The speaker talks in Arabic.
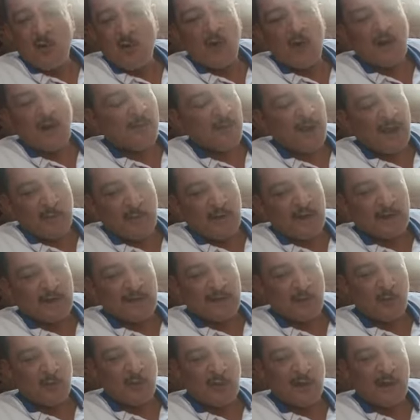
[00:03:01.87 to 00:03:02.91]
هو اللي بيعمل
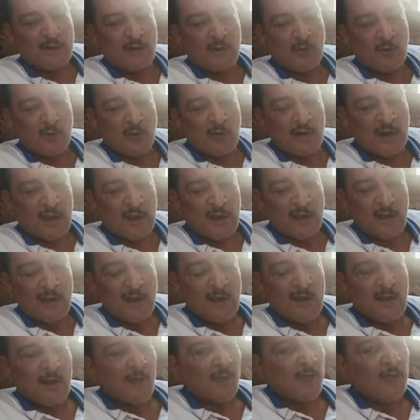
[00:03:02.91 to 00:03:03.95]
التوكيلات دي كلها
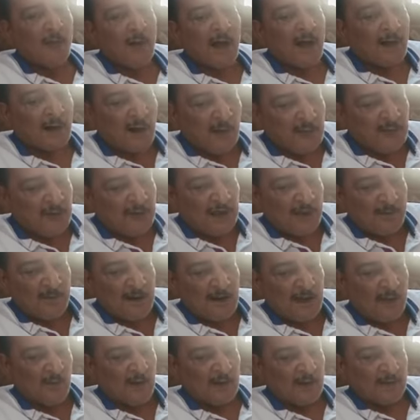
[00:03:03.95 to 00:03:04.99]
آه. ما اعرفش
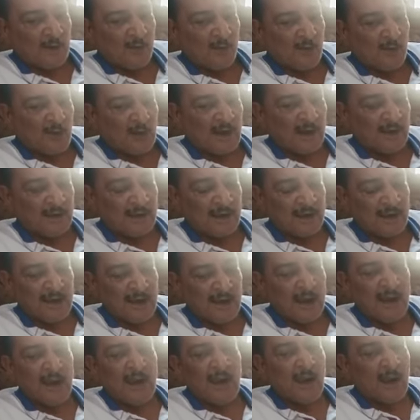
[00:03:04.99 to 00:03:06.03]
كمان عامل التوكيلات
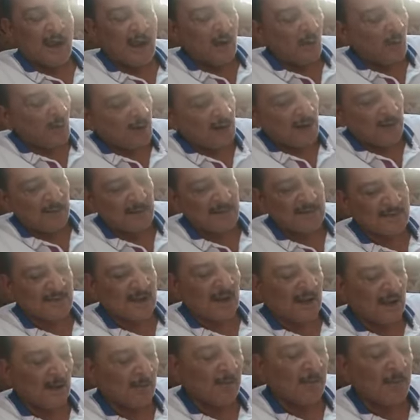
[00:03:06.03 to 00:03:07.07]
ايه او ايه
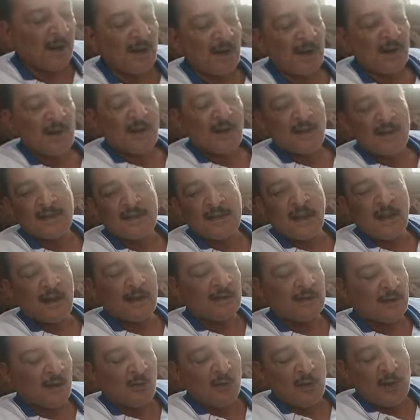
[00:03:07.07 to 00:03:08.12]
مستخبي زائد
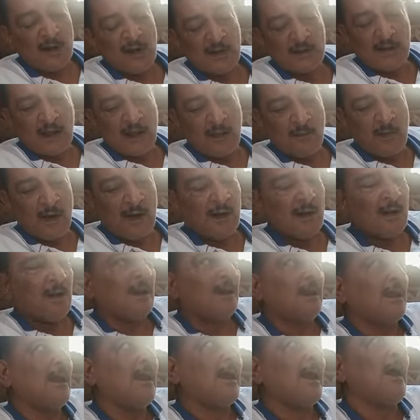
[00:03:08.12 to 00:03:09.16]
توكيله اعمال
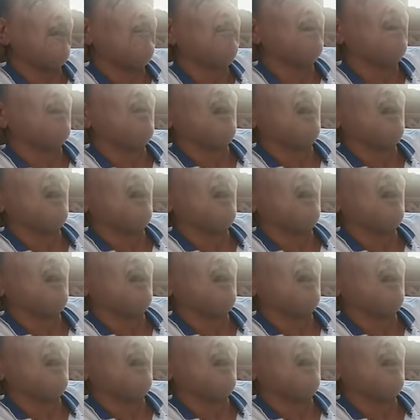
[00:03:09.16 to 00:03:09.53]
قبل